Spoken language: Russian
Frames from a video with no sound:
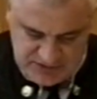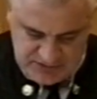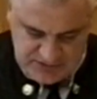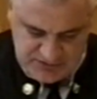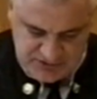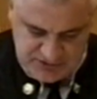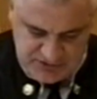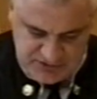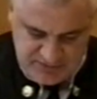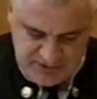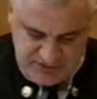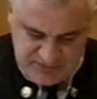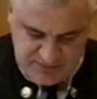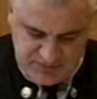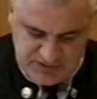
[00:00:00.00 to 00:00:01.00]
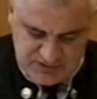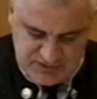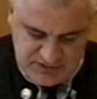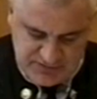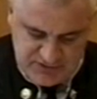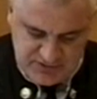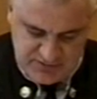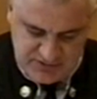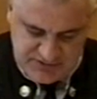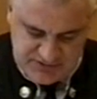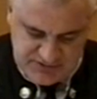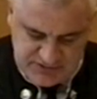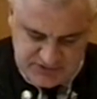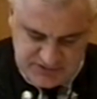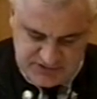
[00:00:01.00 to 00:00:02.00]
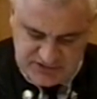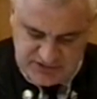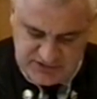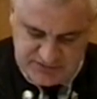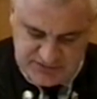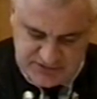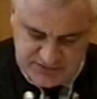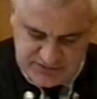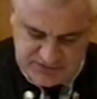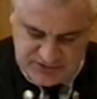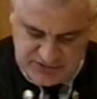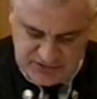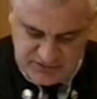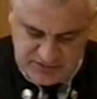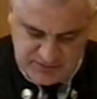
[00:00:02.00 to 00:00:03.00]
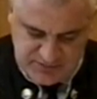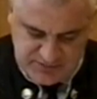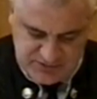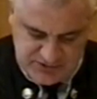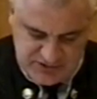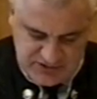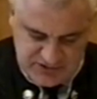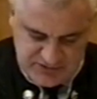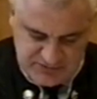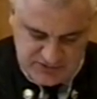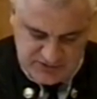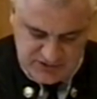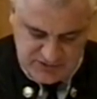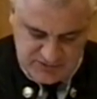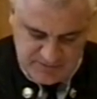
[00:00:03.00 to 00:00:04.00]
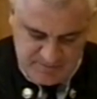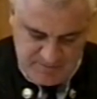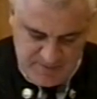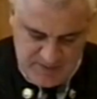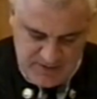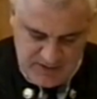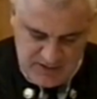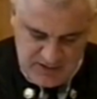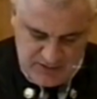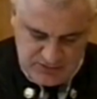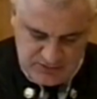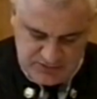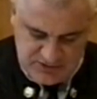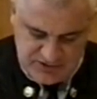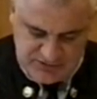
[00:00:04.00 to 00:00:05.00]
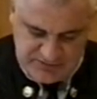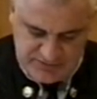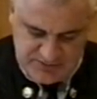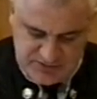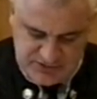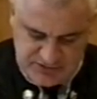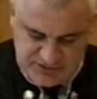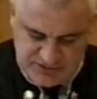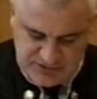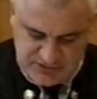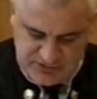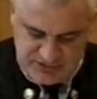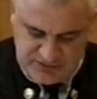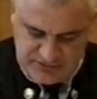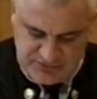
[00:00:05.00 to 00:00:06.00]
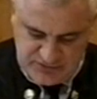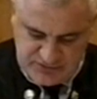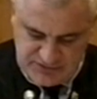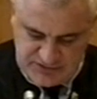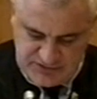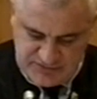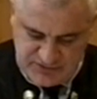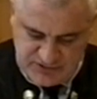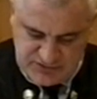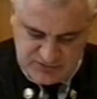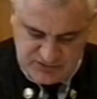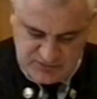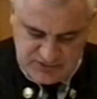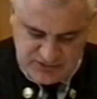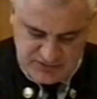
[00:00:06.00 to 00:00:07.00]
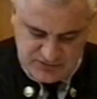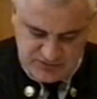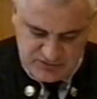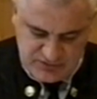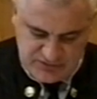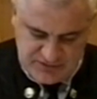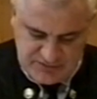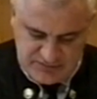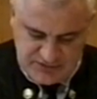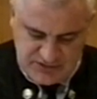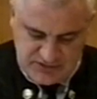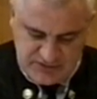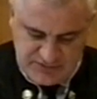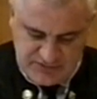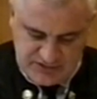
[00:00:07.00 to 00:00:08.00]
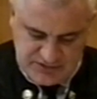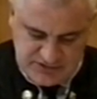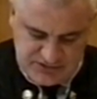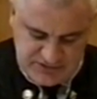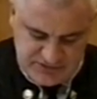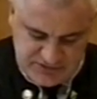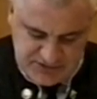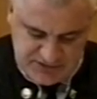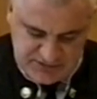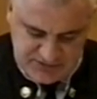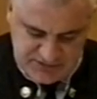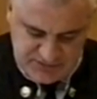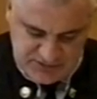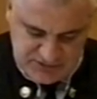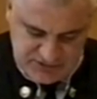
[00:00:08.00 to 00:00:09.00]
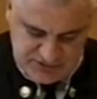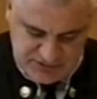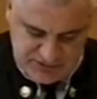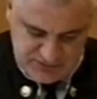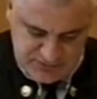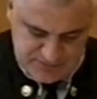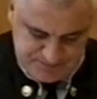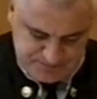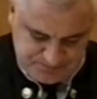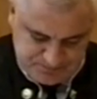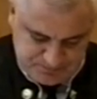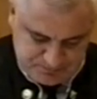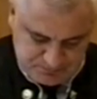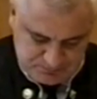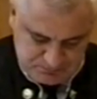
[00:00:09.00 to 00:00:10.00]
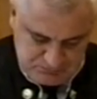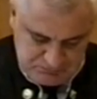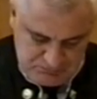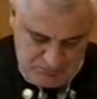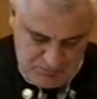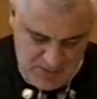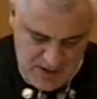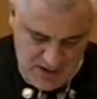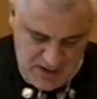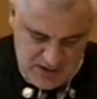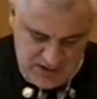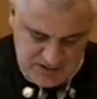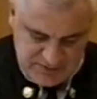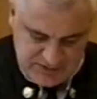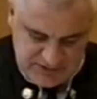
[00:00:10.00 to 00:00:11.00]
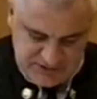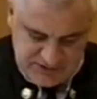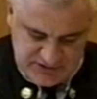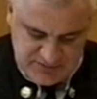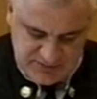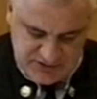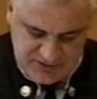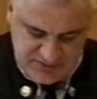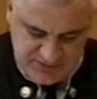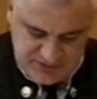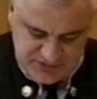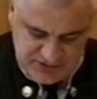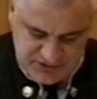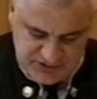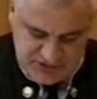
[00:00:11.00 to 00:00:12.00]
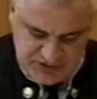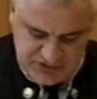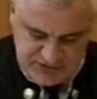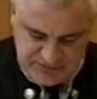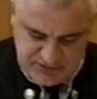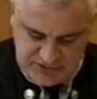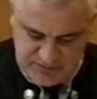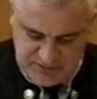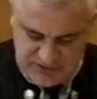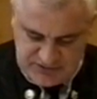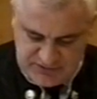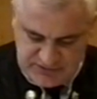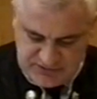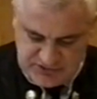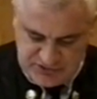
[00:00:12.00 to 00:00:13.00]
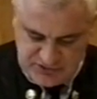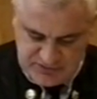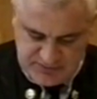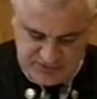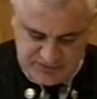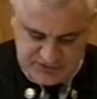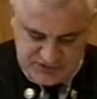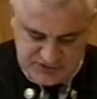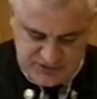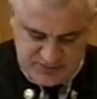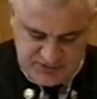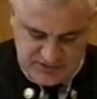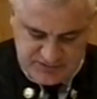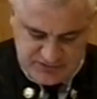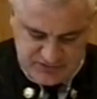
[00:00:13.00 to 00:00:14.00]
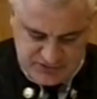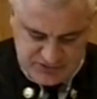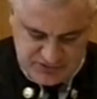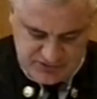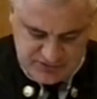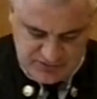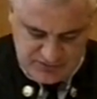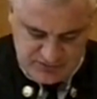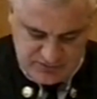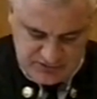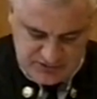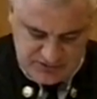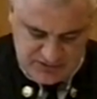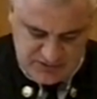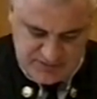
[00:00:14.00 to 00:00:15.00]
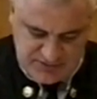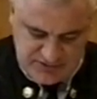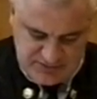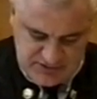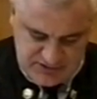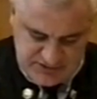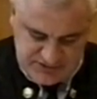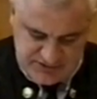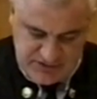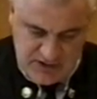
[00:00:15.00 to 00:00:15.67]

3 сентября в обеденное время раздался сильный взрыв, и все люди побежали к выходу. Он также выбежал со школы, его отвезли в детскую больницу города Владикавказа, где встретил свою сестру. Из показаний потерпевшей Хачирова усматривается, что 1 сентября 2004 года она направлялась